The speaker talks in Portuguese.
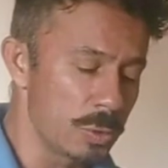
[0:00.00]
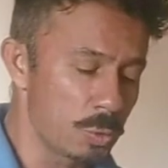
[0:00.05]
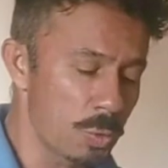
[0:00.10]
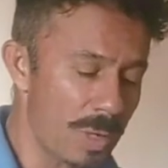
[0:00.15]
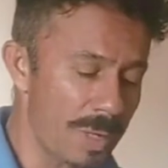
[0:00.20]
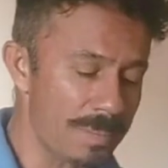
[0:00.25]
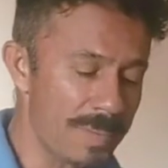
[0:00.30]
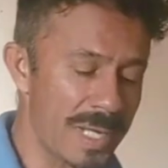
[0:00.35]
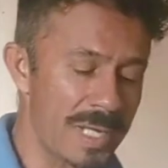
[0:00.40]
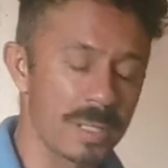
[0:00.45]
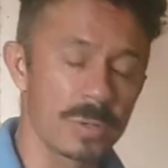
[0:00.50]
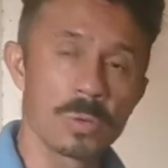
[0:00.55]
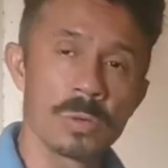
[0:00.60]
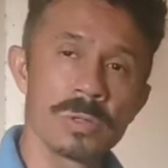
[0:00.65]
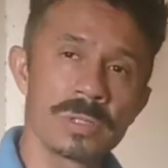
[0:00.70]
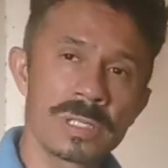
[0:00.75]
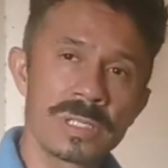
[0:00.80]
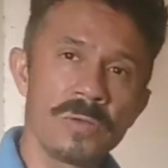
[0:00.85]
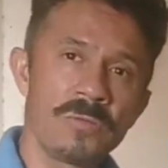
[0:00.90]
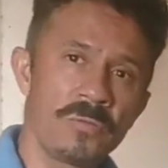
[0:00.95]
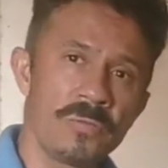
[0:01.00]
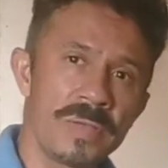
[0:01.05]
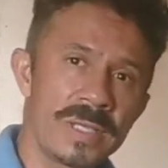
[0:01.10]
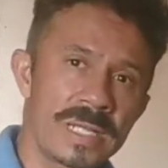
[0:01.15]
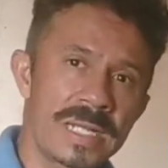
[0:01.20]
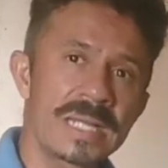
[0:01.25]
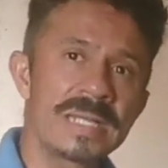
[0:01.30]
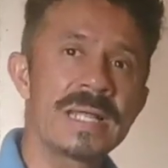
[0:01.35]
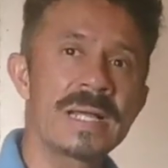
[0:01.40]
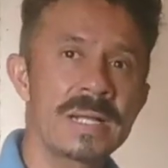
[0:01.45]
do amargor que
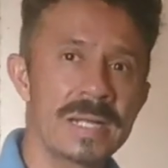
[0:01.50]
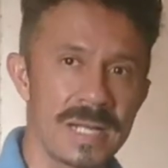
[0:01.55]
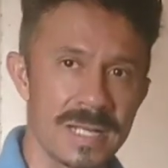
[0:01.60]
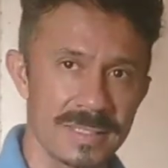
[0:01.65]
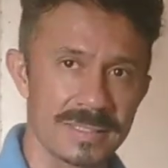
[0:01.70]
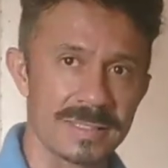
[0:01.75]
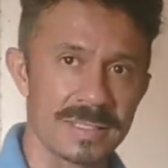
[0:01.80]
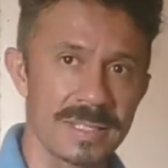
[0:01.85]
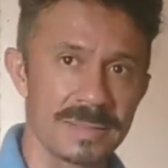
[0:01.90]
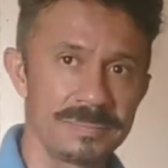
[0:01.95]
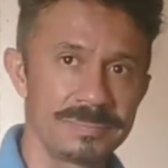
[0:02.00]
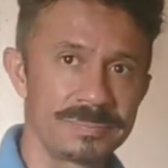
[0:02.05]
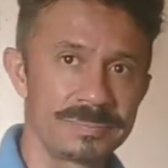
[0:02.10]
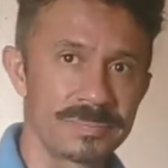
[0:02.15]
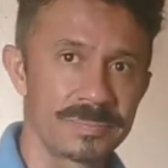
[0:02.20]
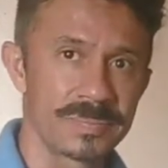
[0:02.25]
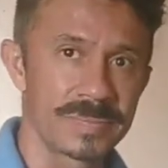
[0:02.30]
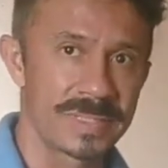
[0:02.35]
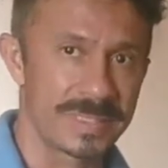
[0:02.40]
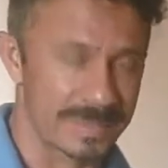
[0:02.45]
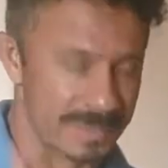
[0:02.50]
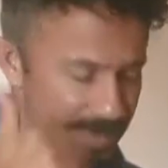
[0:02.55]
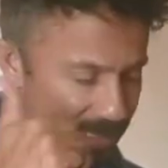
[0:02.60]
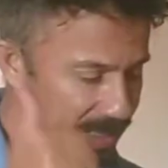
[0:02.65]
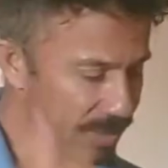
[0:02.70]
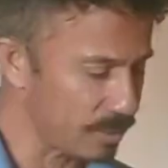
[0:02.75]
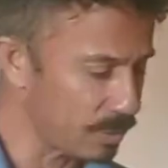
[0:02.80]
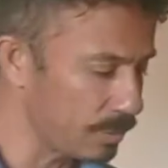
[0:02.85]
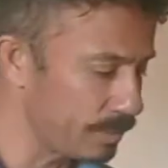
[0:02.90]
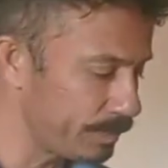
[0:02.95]
fica na casca,
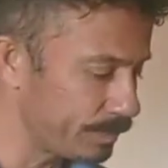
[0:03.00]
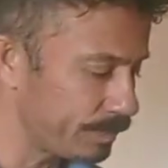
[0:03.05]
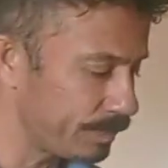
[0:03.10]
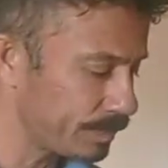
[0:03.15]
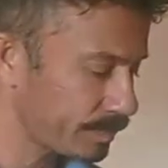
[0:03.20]
certo?